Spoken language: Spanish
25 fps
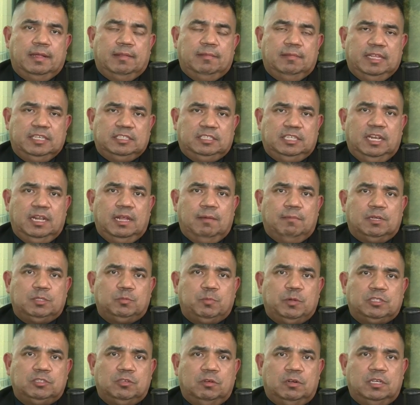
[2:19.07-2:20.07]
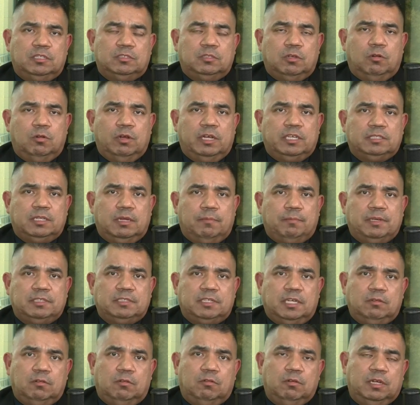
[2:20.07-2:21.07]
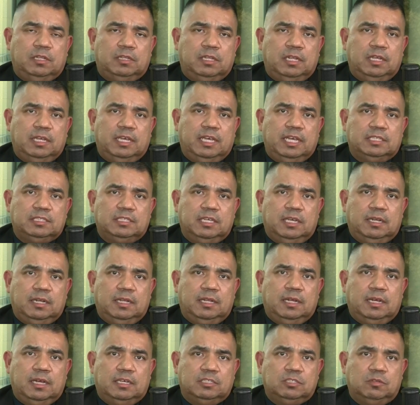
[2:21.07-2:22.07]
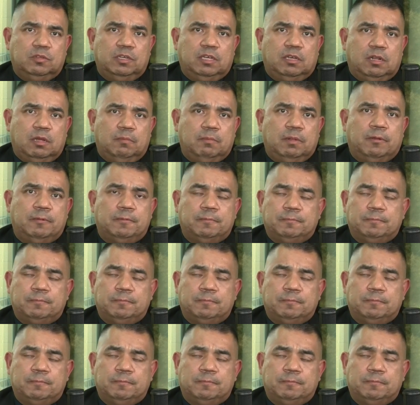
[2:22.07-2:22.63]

decirle a más personas todo lo que está pasando, lo que tienen que hacer. Mira, aquí tengo una pregunta